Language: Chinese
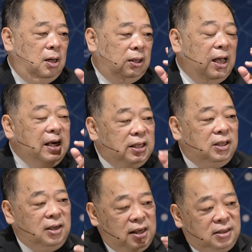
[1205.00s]
他一
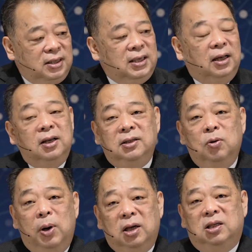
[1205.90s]
生一直想的是
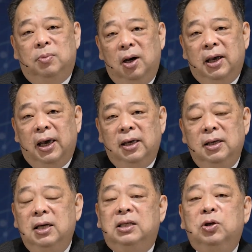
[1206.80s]
我要怎么给，
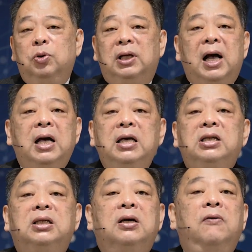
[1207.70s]
以至于他一
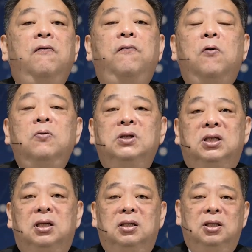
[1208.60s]
生丰
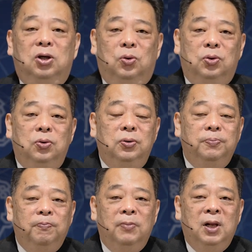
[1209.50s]
盛有余，
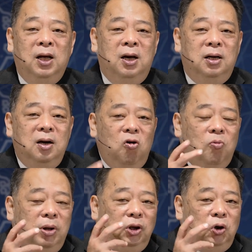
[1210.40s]
让我
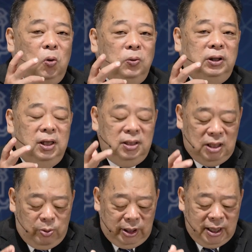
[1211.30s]
们懂得
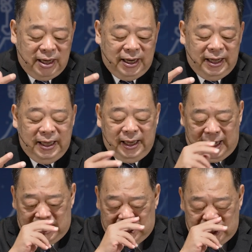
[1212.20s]
成为那个可以
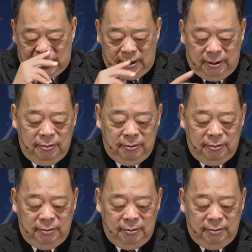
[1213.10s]
给的人。